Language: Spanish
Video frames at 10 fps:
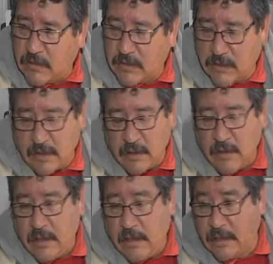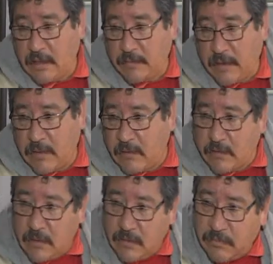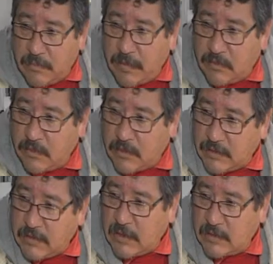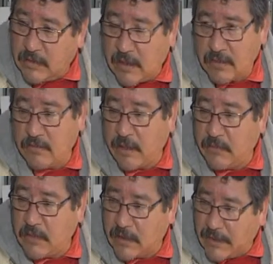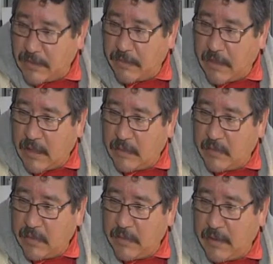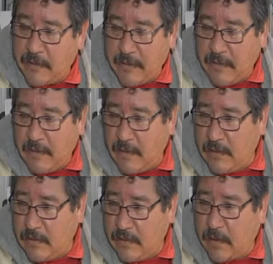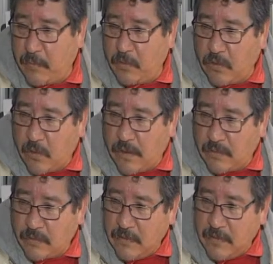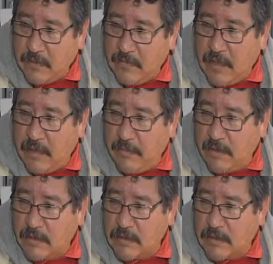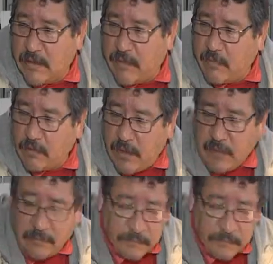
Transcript: Así que en ese aspecto, en los primeros tres días, ya sumamos hasta esta mañana todavía 0.4 eh, milímetros, así que vamos bien.